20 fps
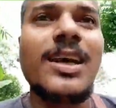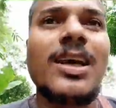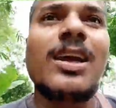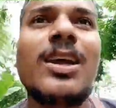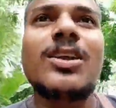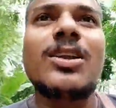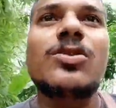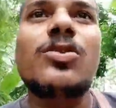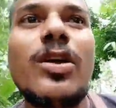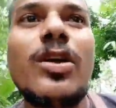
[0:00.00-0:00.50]
তো
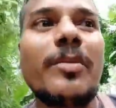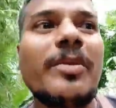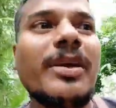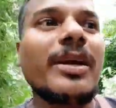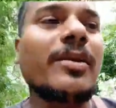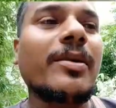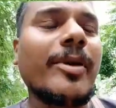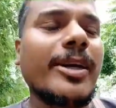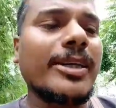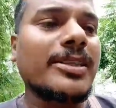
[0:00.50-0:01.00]
আমি একবার
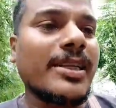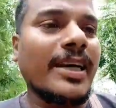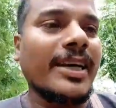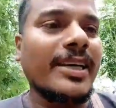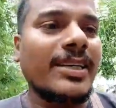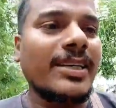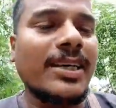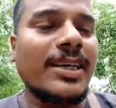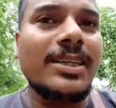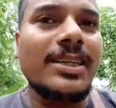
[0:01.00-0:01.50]
সাইডটা
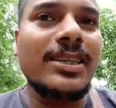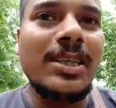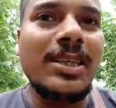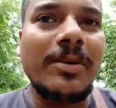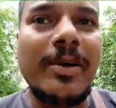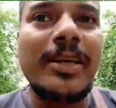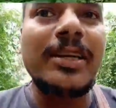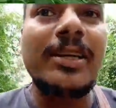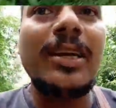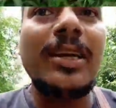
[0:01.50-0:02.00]
দিতে
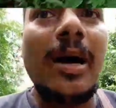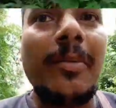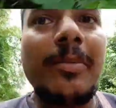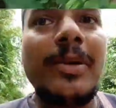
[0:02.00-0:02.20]
পারিনি আমি